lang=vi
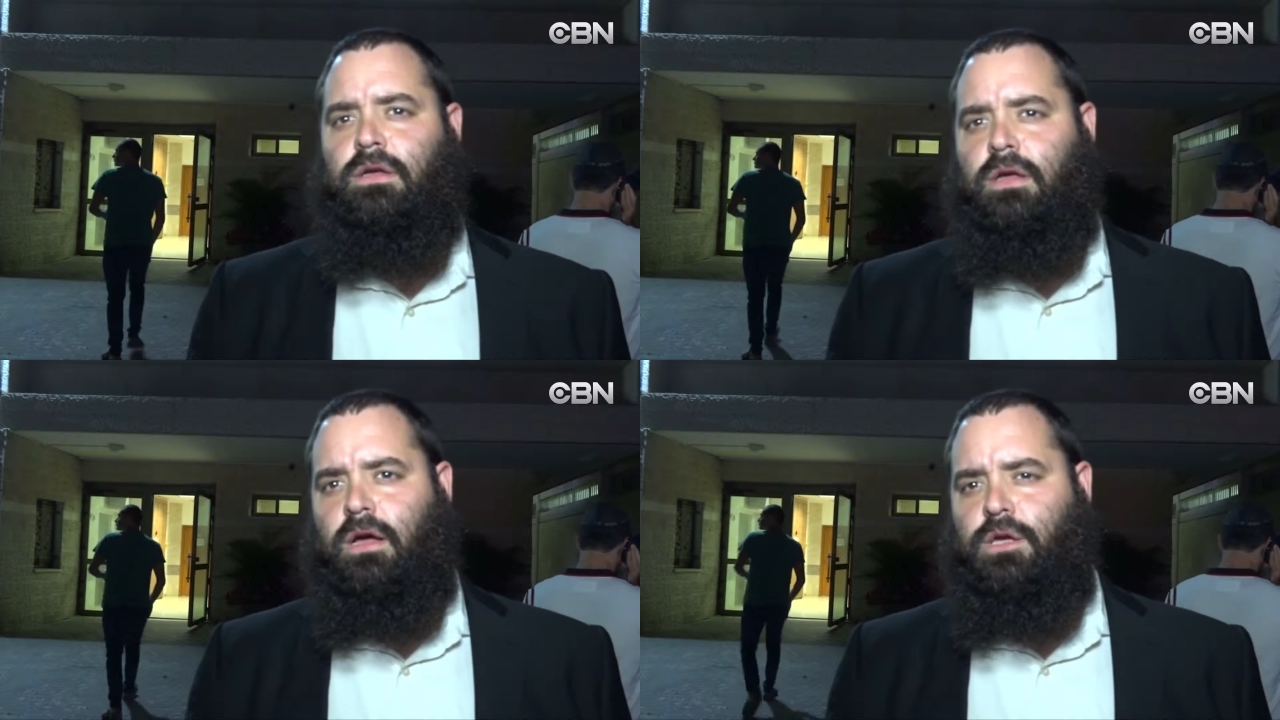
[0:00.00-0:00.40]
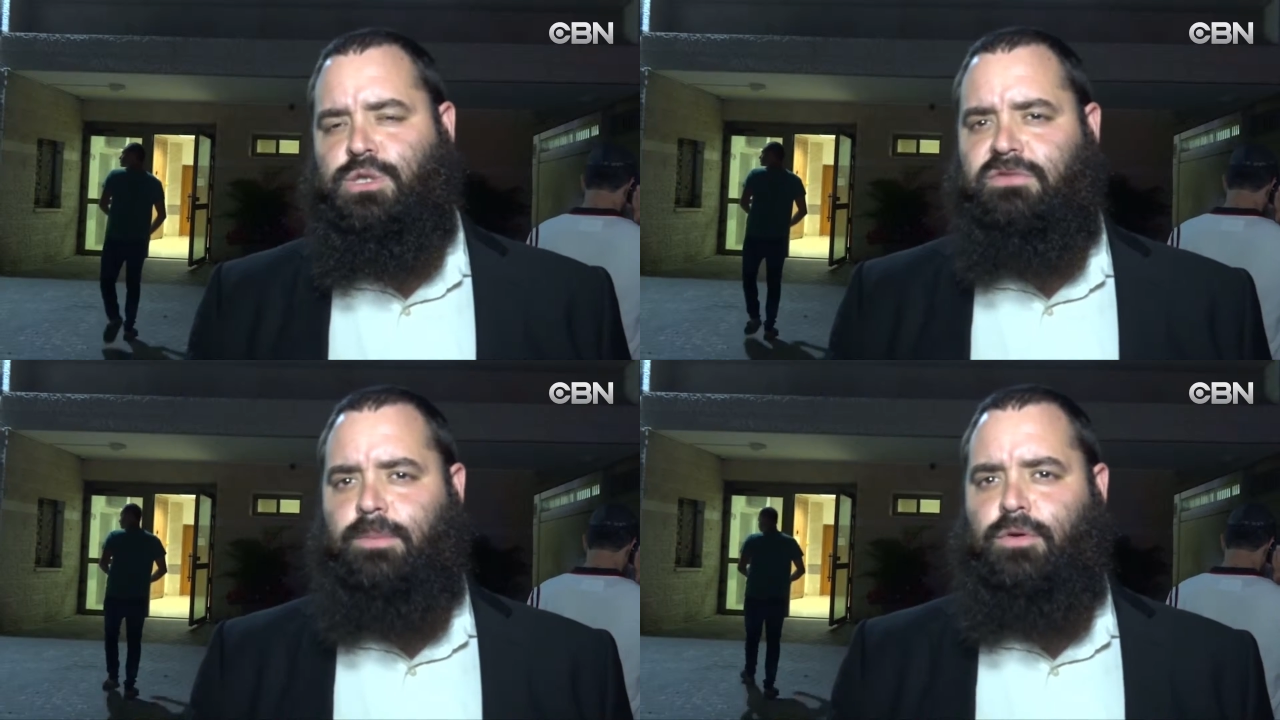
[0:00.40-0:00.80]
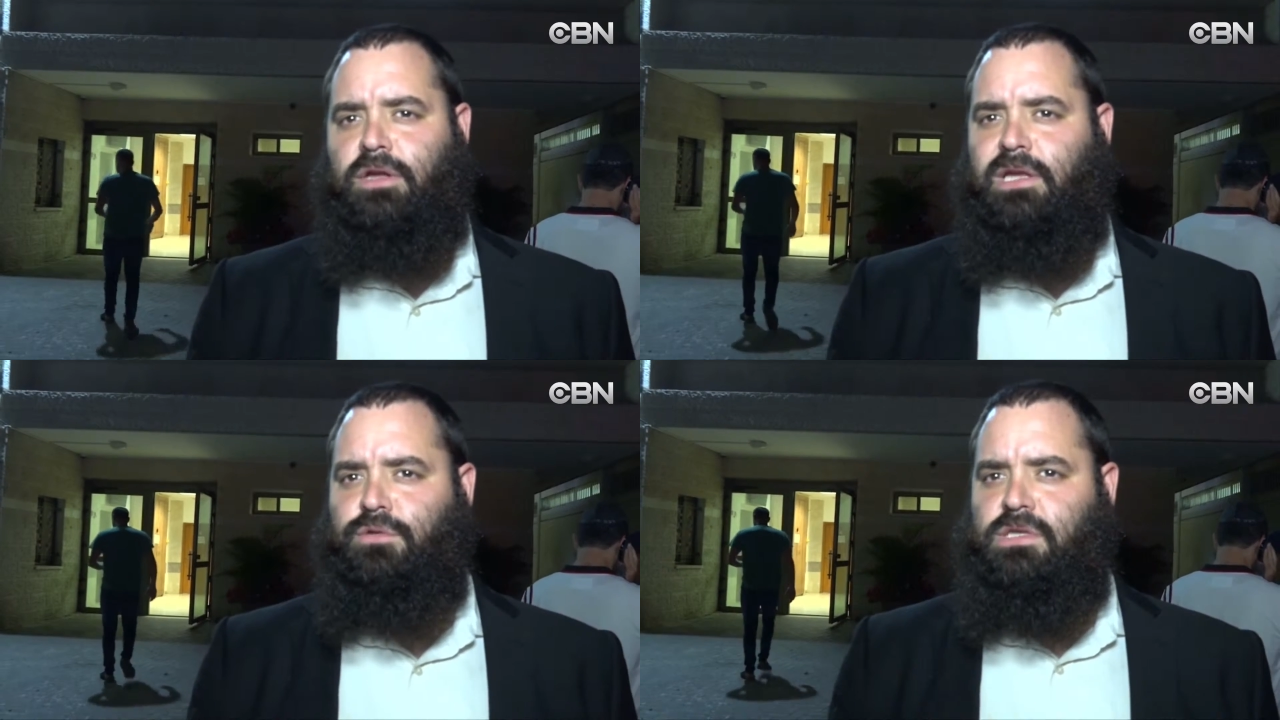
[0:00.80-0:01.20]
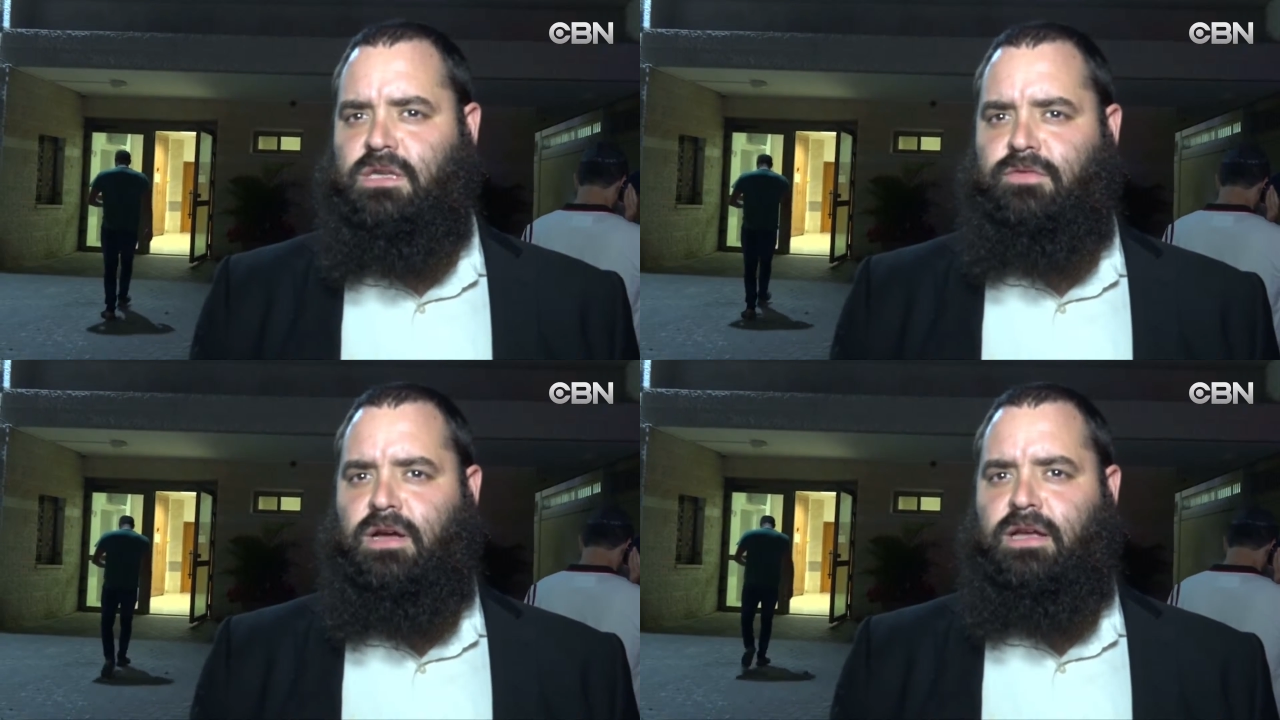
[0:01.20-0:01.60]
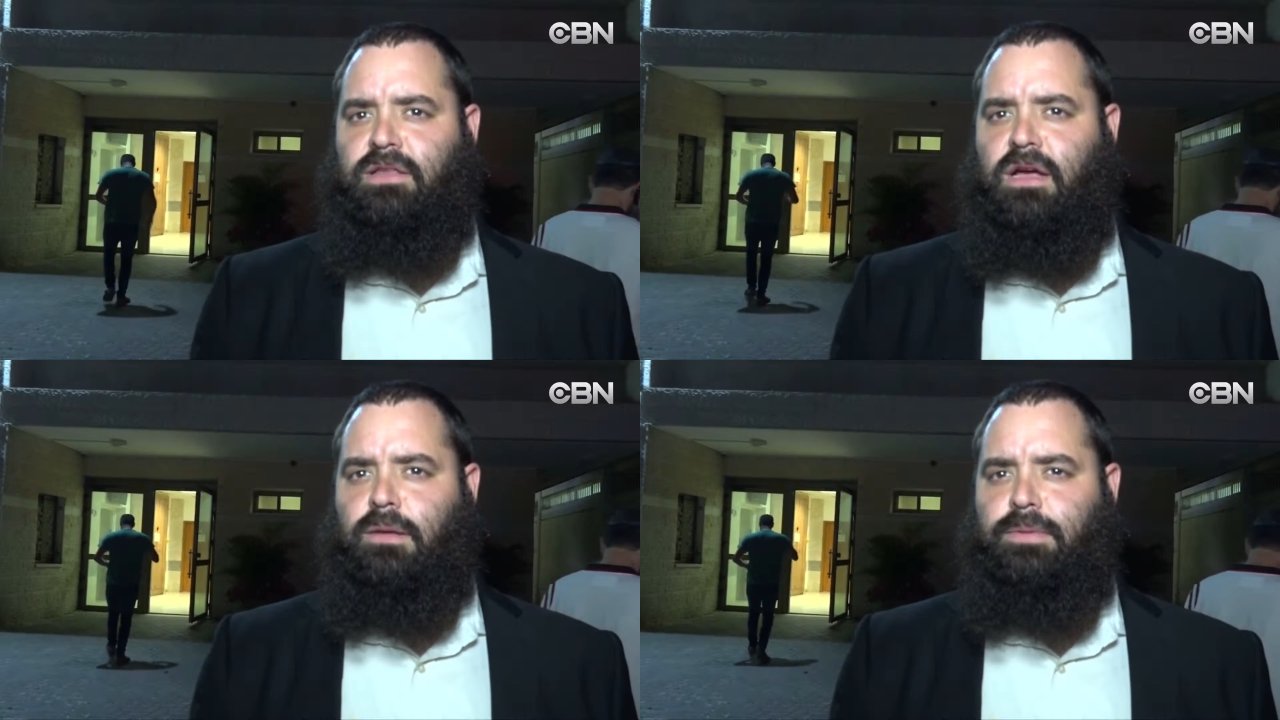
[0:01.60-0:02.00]
nối liền với dải Gaza,
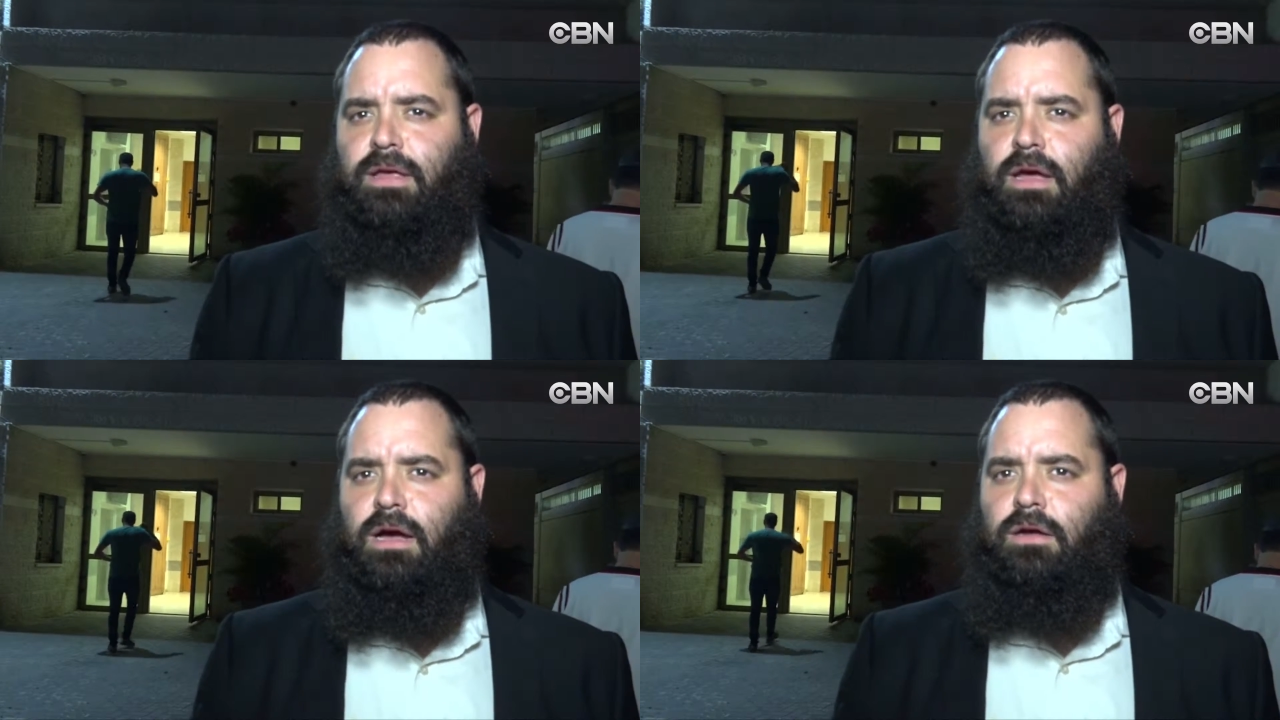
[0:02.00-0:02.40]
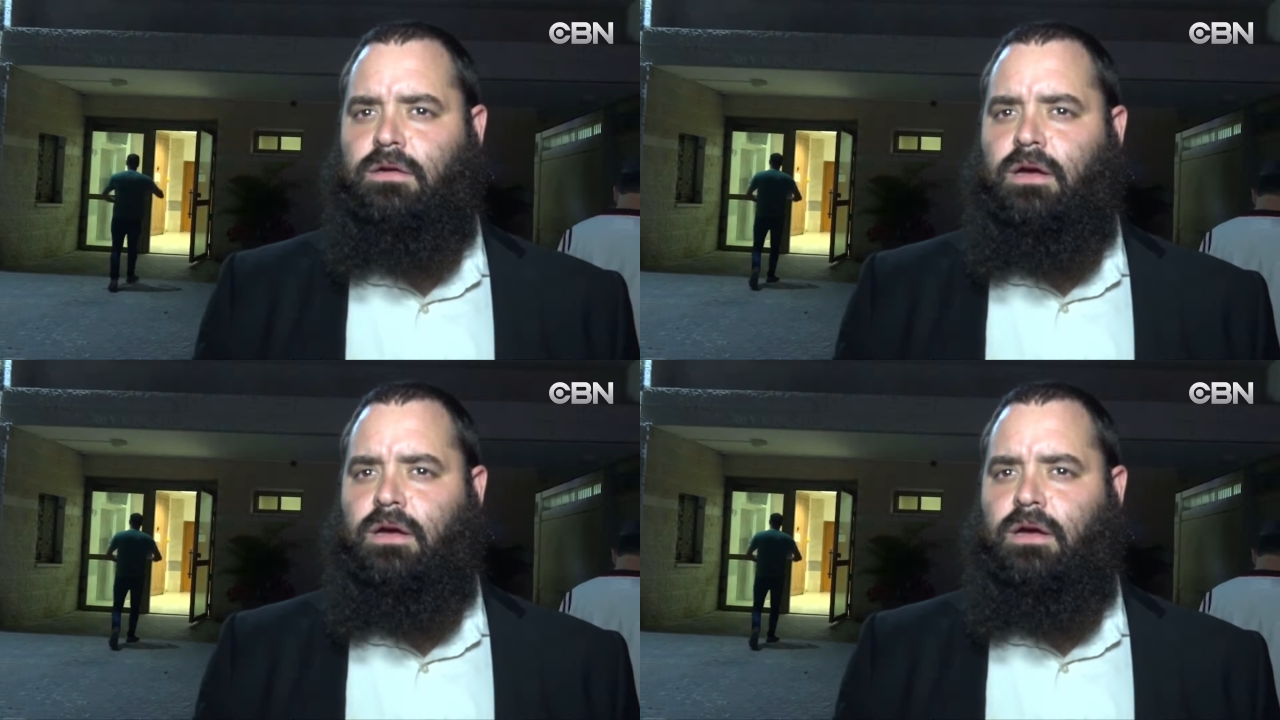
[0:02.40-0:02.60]
không cho phép các ngư